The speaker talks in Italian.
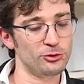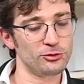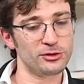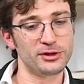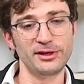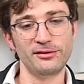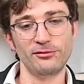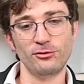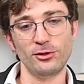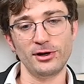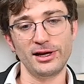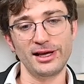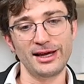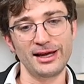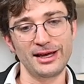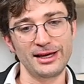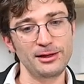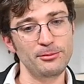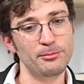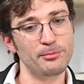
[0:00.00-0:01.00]
notevole
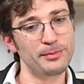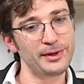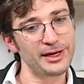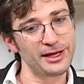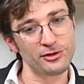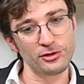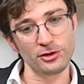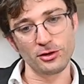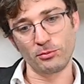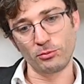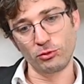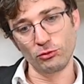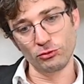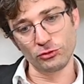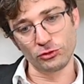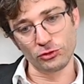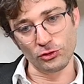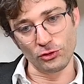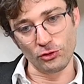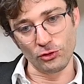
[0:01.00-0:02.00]
impegno,
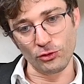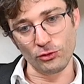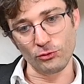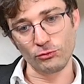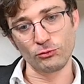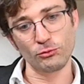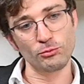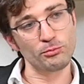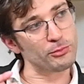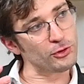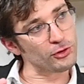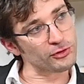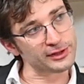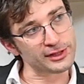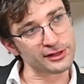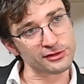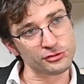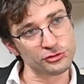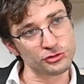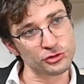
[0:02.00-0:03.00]
appunto un
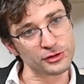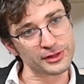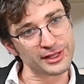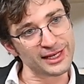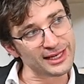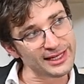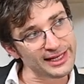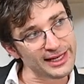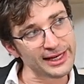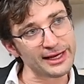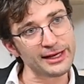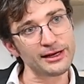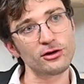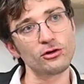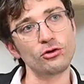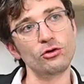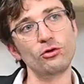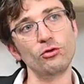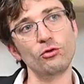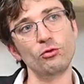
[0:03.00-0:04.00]
podcast
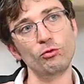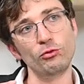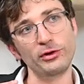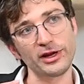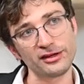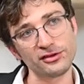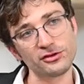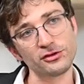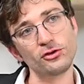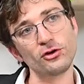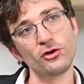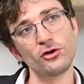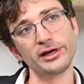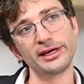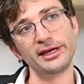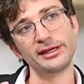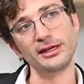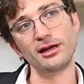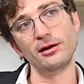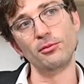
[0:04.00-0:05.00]
giornaliero, una
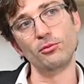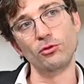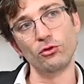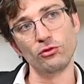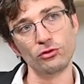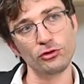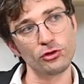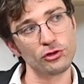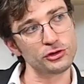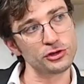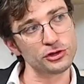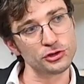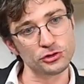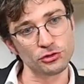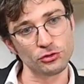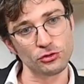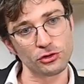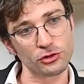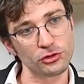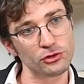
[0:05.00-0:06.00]
storia dal mondo ogni
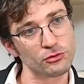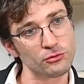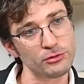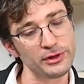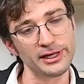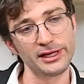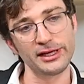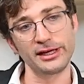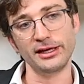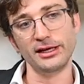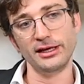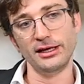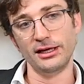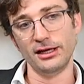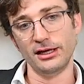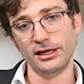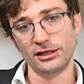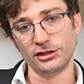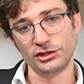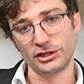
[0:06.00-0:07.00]
giorno, quindi
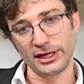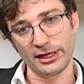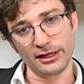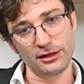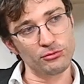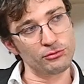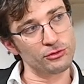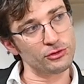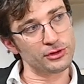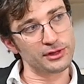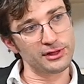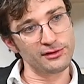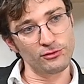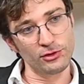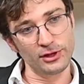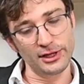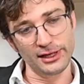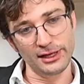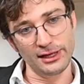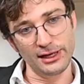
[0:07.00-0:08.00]
c'è anche un
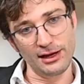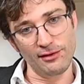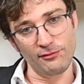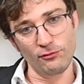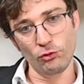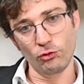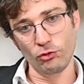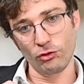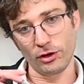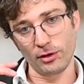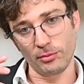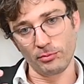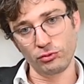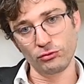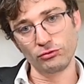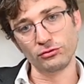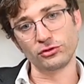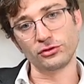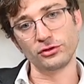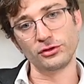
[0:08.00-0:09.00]
notevole lavoro
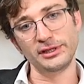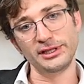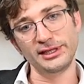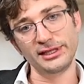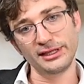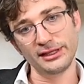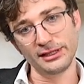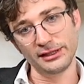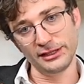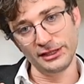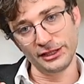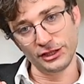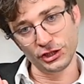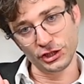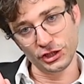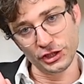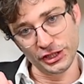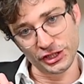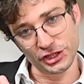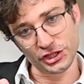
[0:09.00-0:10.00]
appunto di, di,
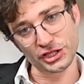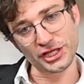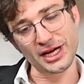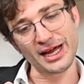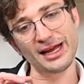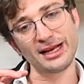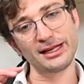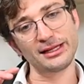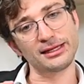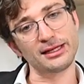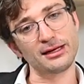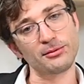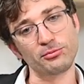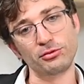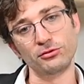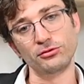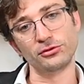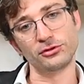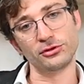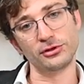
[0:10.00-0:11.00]
di scelta
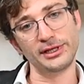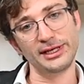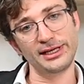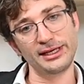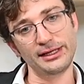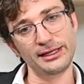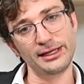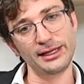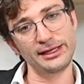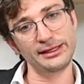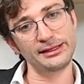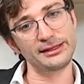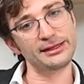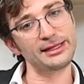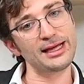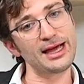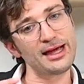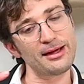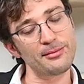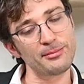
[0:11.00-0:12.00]
appunto dei, dei,
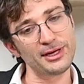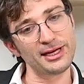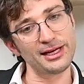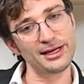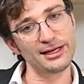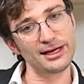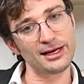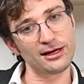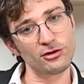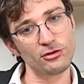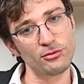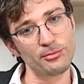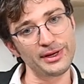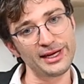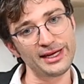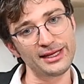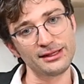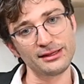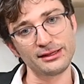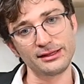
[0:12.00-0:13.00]
temi, degli
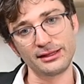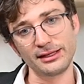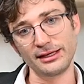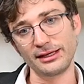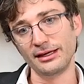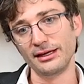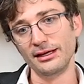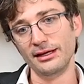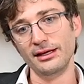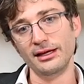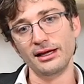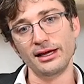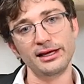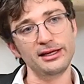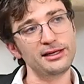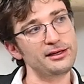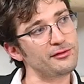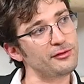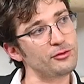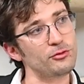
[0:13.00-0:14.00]
argomenti,
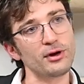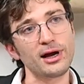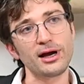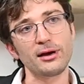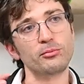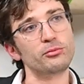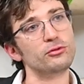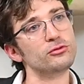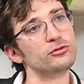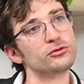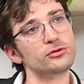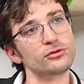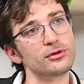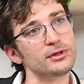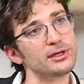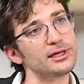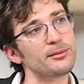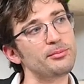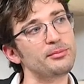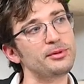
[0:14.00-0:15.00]
individuare appunto
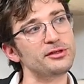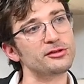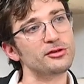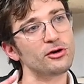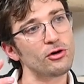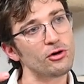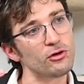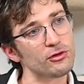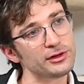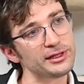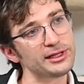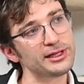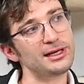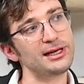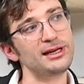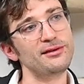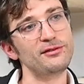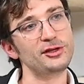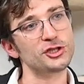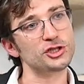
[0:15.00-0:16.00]
gli episodi,
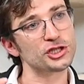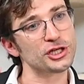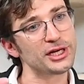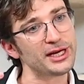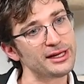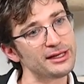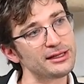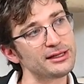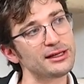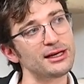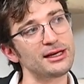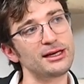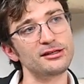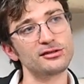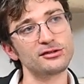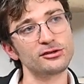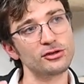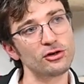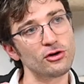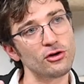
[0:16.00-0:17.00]
le vicende, le
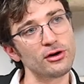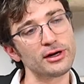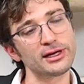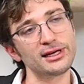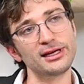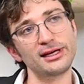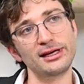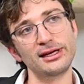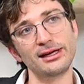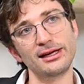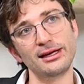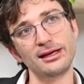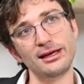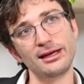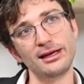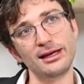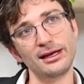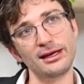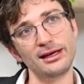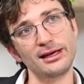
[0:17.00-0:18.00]
storie, le,
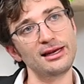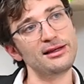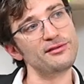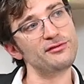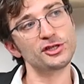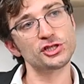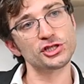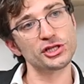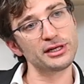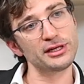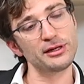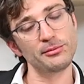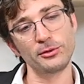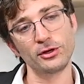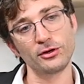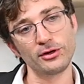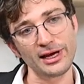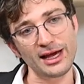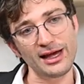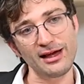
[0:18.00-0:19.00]
le, le vicende
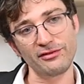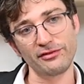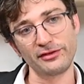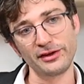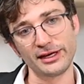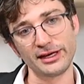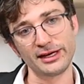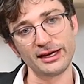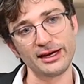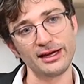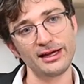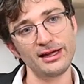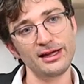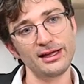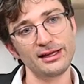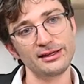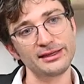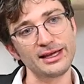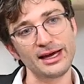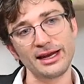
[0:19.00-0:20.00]
biografiche
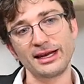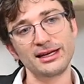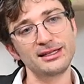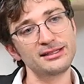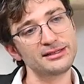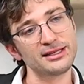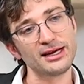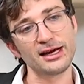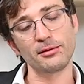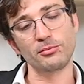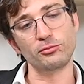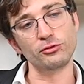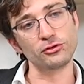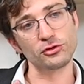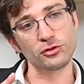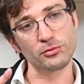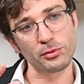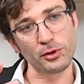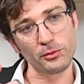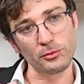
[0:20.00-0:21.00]
da analizzare
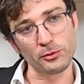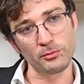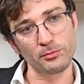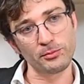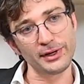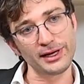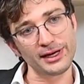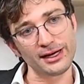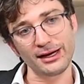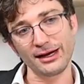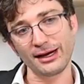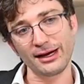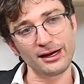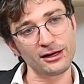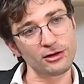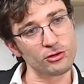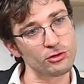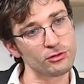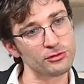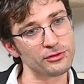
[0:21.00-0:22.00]
appunto proprio per
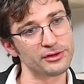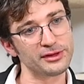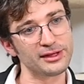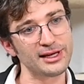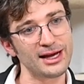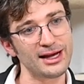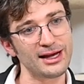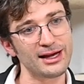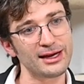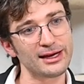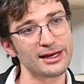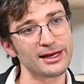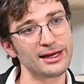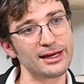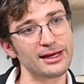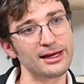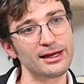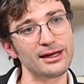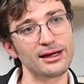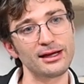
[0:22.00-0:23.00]

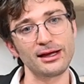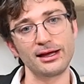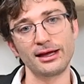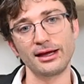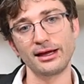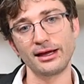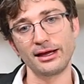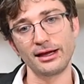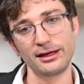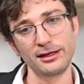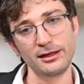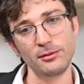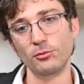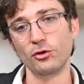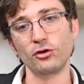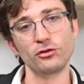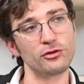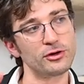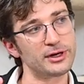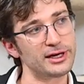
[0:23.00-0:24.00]
raccontare eh, il
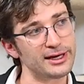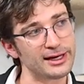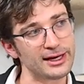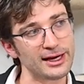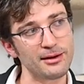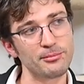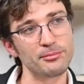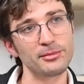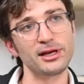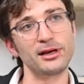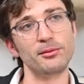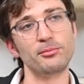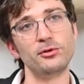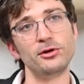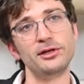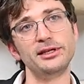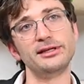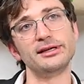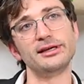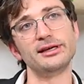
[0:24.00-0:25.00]
mondo che cambia, la
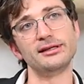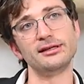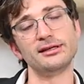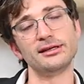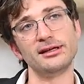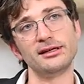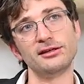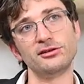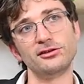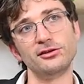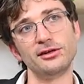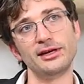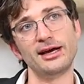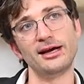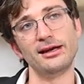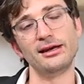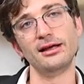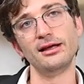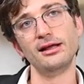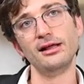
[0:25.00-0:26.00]
politica
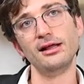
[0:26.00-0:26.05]
internazionale.